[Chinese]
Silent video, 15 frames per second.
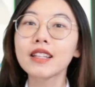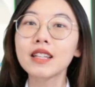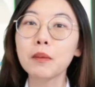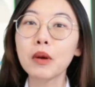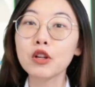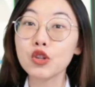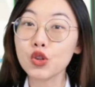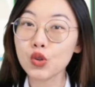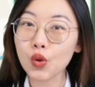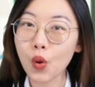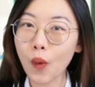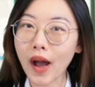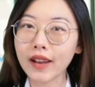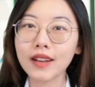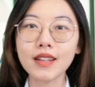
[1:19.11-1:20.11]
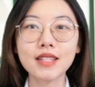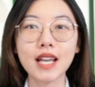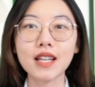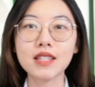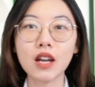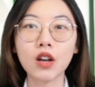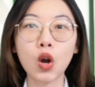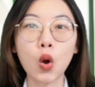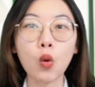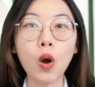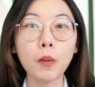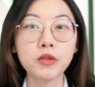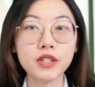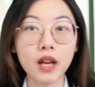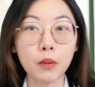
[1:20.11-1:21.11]
那么说完了参加
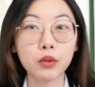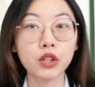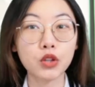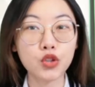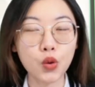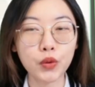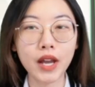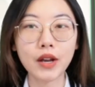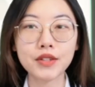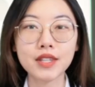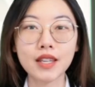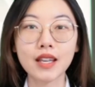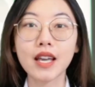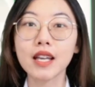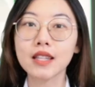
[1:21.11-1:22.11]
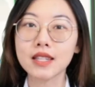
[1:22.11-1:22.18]
Co-op 项目的重要性，